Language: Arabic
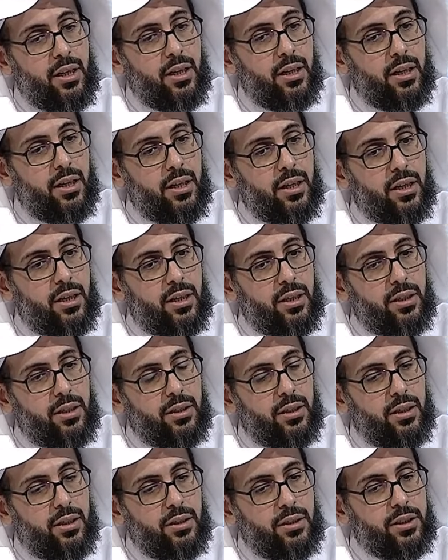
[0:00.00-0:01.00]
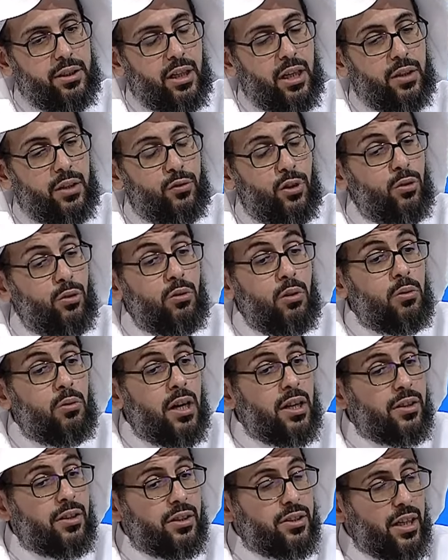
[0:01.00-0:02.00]
آه، نتخلف عنه وهو
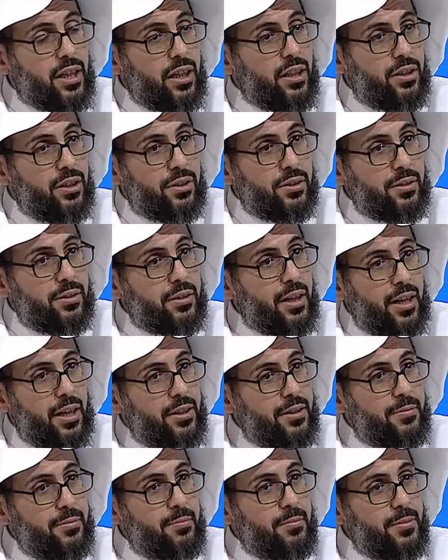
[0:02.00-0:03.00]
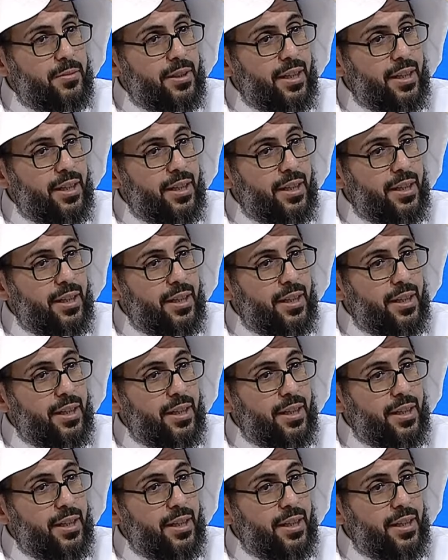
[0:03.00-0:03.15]
ايضا صغير يعني